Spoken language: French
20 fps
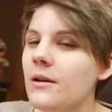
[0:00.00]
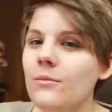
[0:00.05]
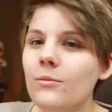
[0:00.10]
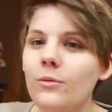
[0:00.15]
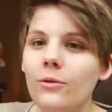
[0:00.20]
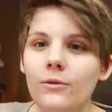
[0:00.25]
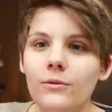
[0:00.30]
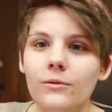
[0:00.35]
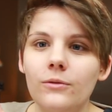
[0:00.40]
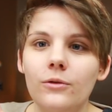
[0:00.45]

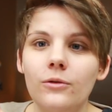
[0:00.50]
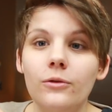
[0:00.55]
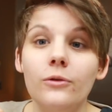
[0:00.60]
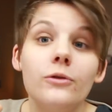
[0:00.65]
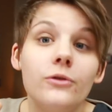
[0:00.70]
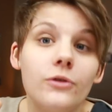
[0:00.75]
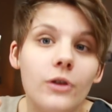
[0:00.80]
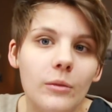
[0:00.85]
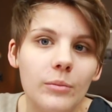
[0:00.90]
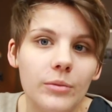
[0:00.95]
Bon,
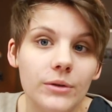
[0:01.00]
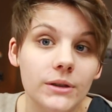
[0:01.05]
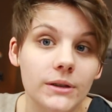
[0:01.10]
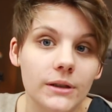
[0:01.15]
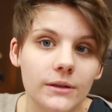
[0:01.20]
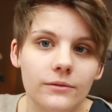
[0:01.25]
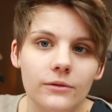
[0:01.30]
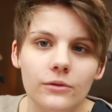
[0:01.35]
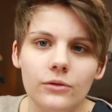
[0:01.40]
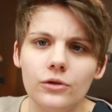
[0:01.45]
le seul petit
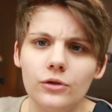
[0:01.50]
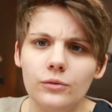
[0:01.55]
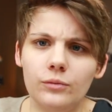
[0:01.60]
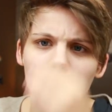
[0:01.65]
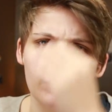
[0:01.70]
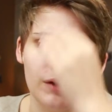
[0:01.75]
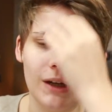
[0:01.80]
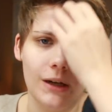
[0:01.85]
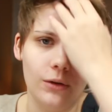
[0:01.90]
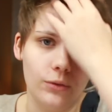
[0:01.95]
défaut que je
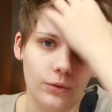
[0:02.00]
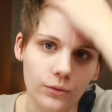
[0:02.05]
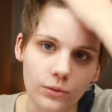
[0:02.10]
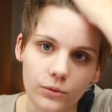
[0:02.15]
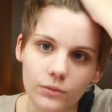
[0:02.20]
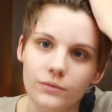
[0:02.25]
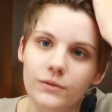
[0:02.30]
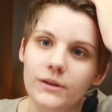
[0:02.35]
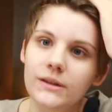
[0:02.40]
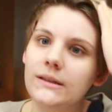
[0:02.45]
pourrais lui
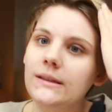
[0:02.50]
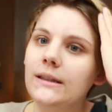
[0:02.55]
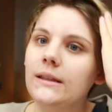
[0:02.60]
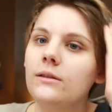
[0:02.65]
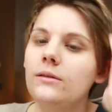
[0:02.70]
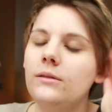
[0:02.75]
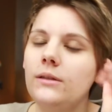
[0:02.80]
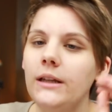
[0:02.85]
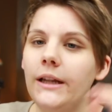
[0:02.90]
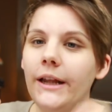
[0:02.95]
trouver, c'est
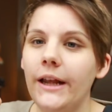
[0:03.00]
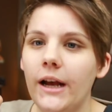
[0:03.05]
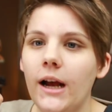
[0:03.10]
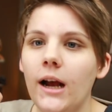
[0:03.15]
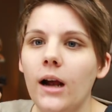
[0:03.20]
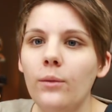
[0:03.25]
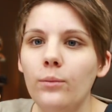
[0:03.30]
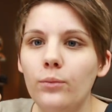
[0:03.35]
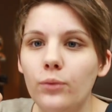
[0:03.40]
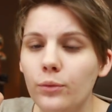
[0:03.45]
qu'il est
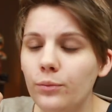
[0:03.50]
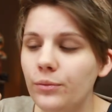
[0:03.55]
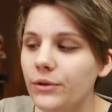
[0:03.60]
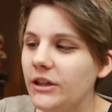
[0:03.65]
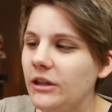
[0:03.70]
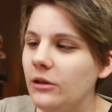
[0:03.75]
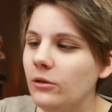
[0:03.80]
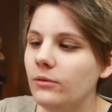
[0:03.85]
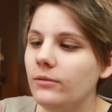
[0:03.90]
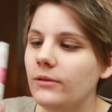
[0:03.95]
un peu
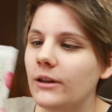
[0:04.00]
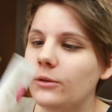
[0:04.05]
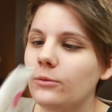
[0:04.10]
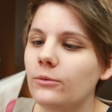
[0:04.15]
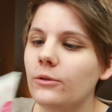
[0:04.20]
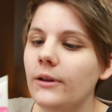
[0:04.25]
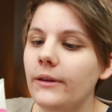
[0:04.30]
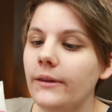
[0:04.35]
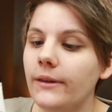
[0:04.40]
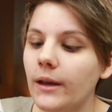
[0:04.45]
petit. Le
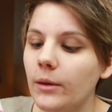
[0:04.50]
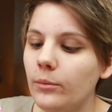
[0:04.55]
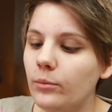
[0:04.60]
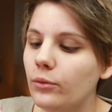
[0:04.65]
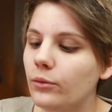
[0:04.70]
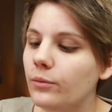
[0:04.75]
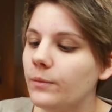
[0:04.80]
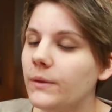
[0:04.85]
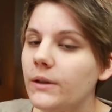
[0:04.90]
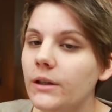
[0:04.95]
flacon est un
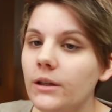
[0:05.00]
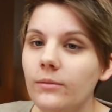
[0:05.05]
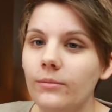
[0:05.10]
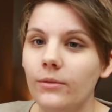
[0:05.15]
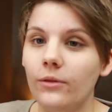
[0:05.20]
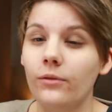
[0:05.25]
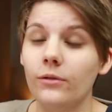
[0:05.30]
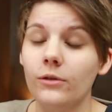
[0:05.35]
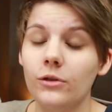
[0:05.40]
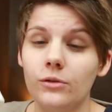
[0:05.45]
peu petit,
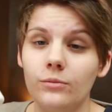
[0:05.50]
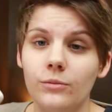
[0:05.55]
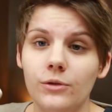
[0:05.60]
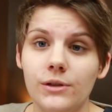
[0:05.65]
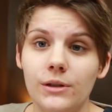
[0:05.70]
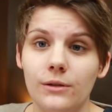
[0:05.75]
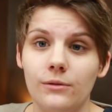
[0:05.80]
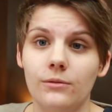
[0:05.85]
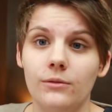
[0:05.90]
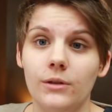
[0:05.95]
mais franchement,
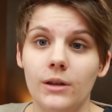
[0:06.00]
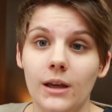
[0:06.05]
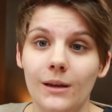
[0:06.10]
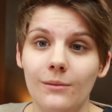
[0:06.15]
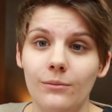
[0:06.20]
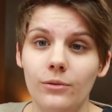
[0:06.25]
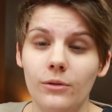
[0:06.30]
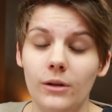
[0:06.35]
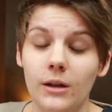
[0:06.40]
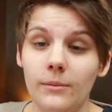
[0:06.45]
c'est une
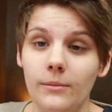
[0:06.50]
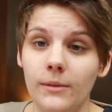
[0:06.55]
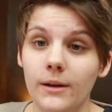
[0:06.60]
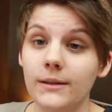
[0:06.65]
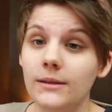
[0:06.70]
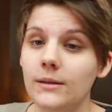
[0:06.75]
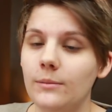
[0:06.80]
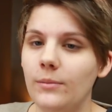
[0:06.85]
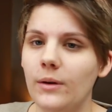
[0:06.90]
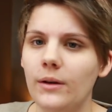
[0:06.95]
crème pour les
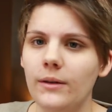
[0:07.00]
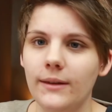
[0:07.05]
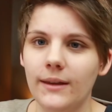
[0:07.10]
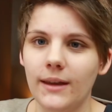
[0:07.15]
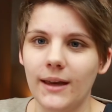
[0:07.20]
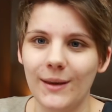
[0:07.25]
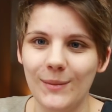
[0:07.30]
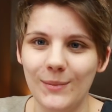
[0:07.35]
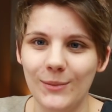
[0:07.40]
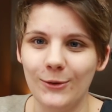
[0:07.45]
mains, c'est pas une
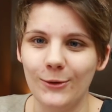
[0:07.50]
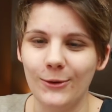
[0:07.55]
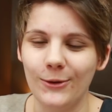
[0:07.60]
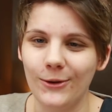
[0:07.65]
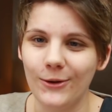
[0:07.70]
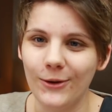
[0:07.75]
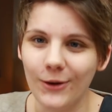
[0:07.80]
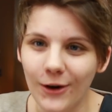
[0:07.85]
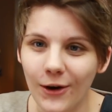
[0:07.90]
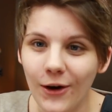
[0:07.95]
crème pour le
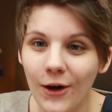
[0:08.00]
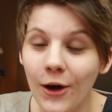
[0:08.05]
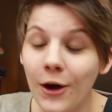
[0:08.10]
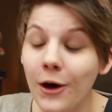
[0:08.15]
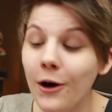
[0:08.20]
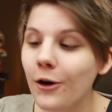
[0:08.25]
corps.